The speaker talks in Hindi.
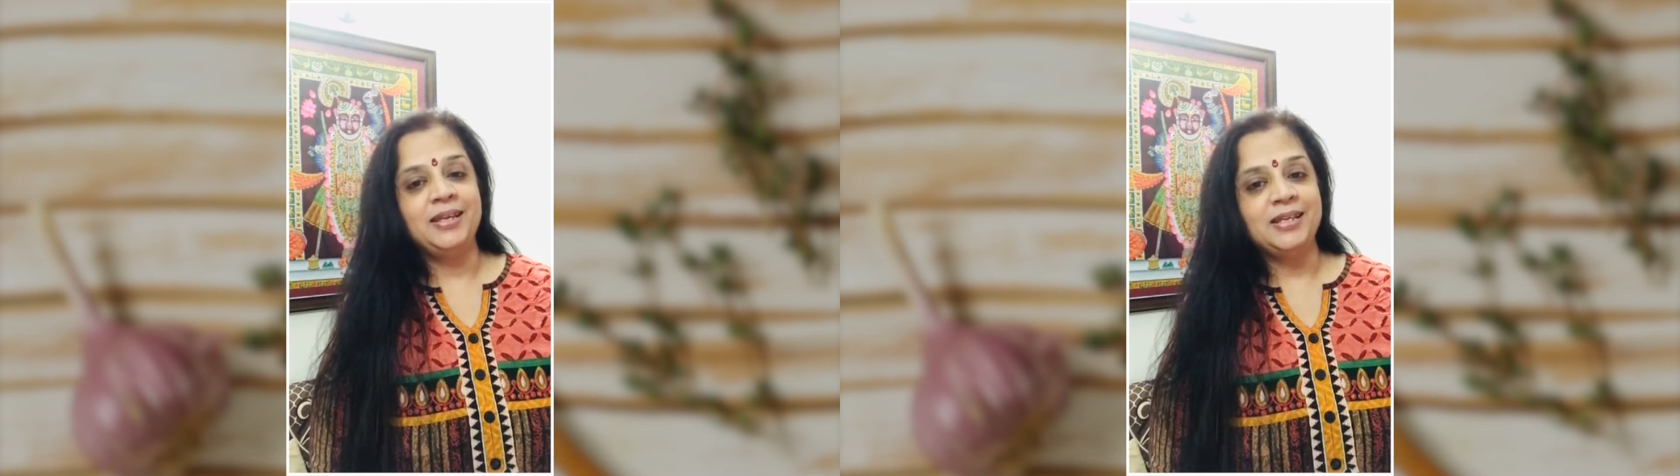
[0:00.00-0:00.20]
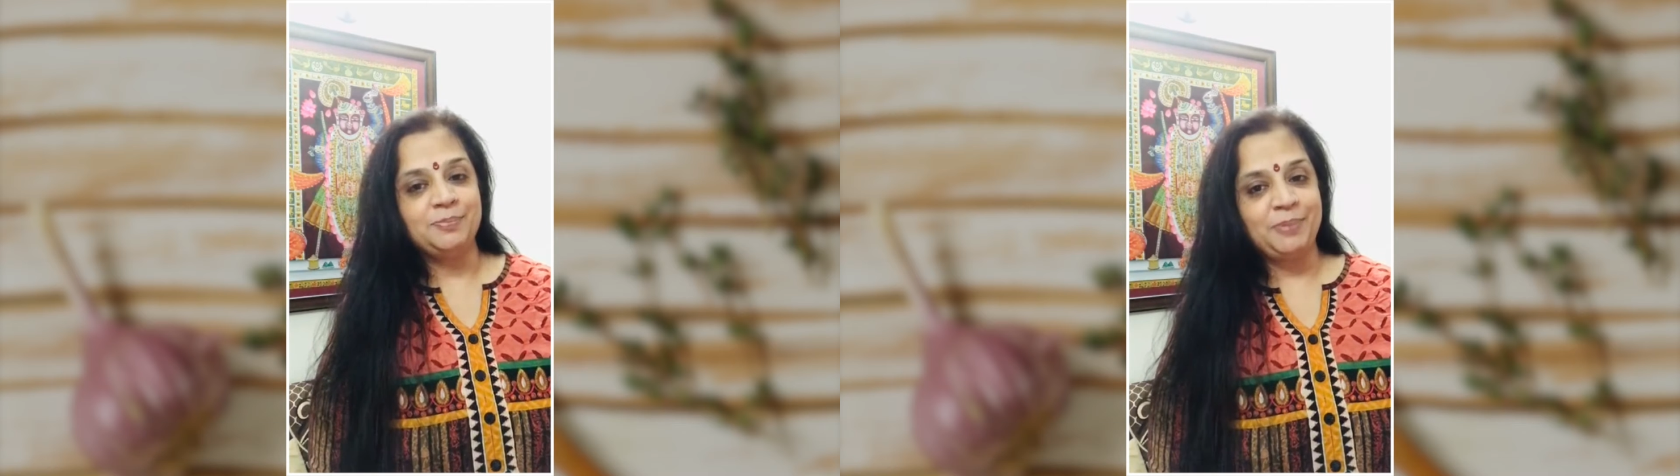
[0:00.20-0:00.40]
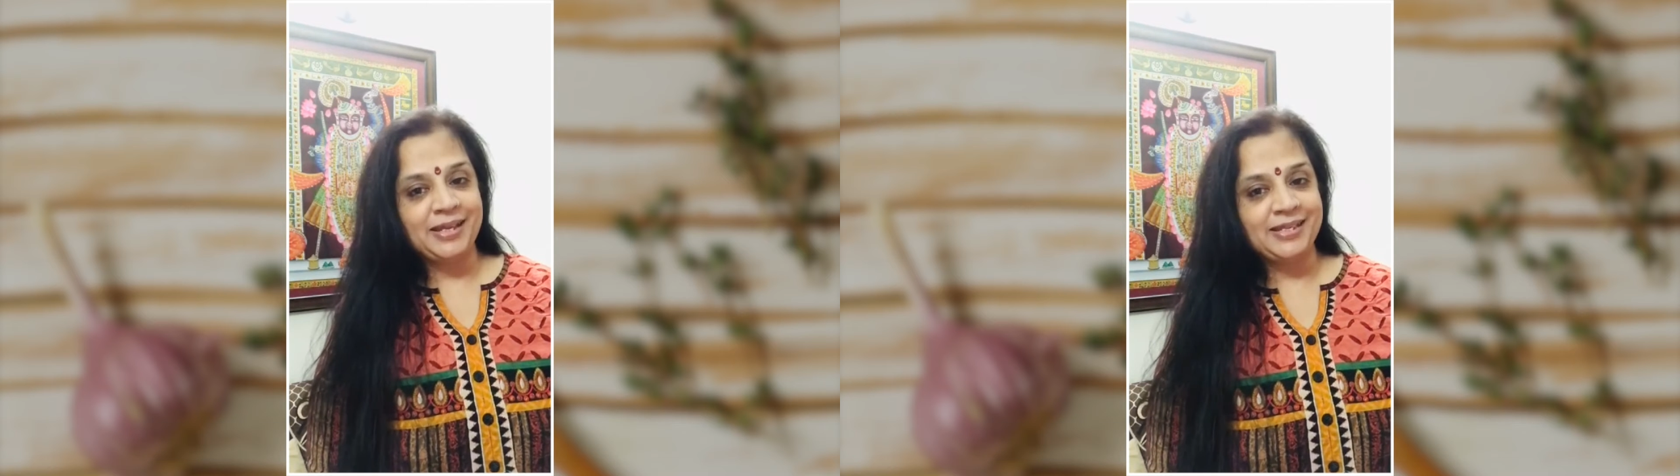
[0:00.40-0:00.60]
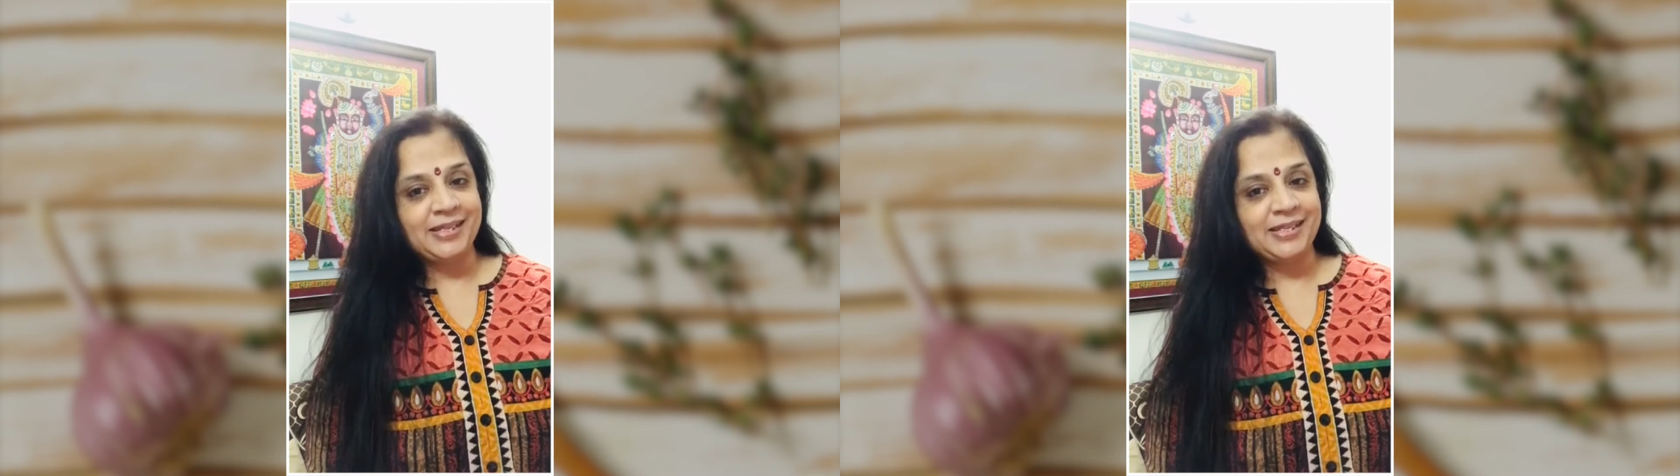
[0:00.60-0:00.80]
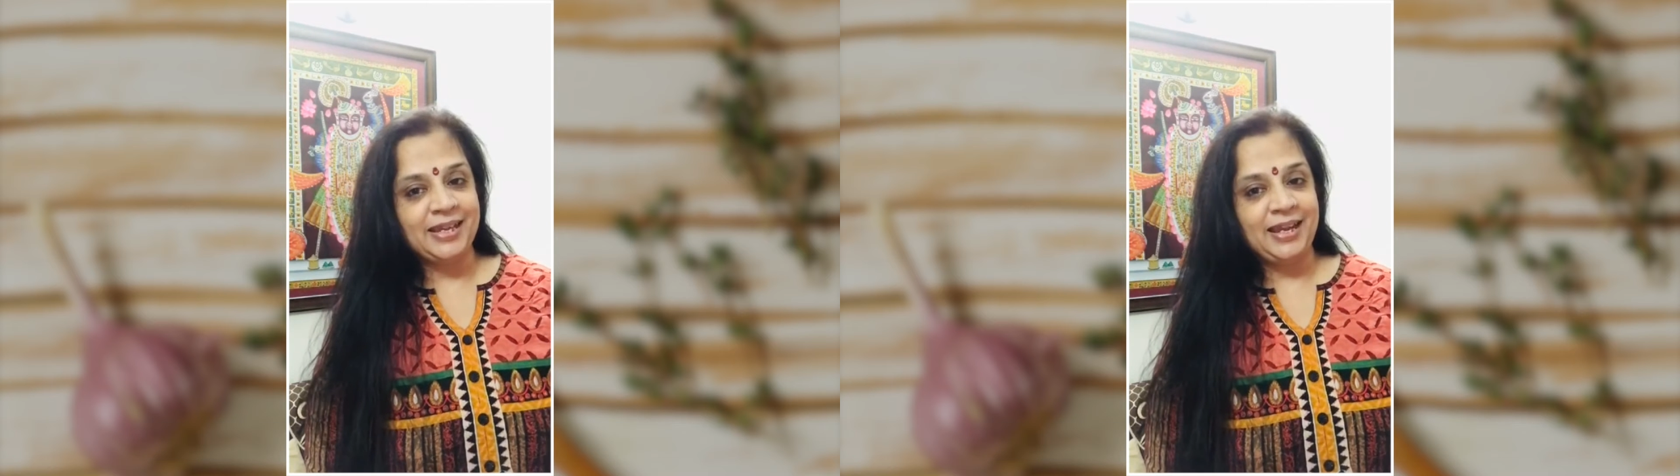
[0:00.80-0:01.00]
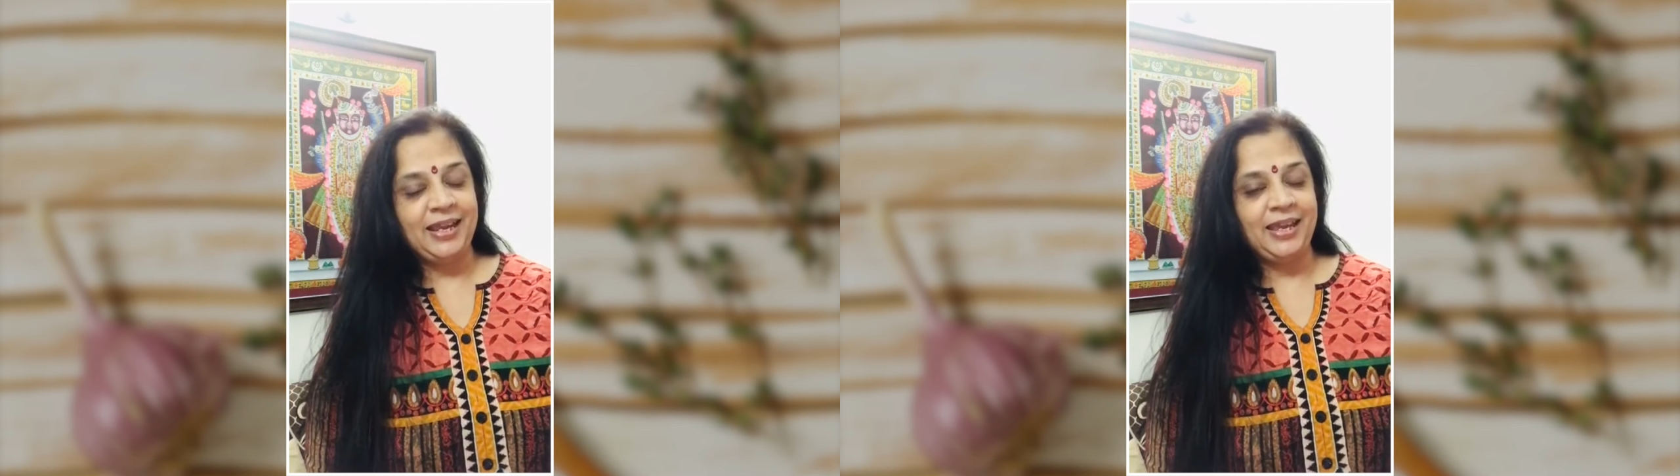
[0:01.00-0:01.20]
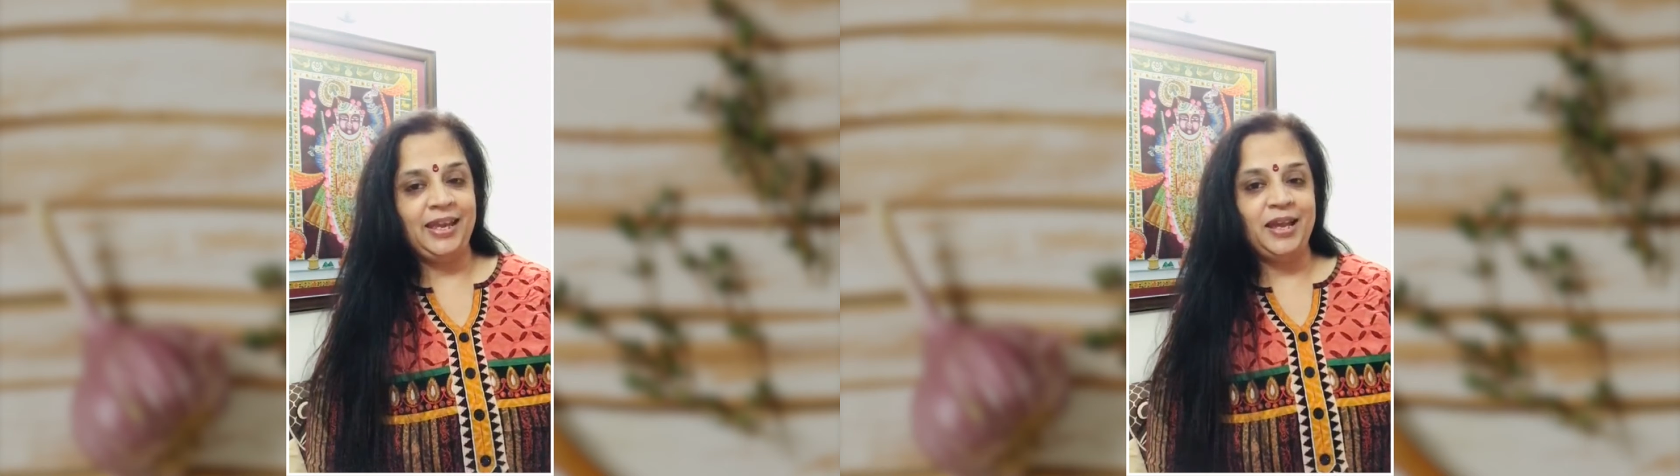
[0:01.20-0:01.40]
स्पाइसेस के लिए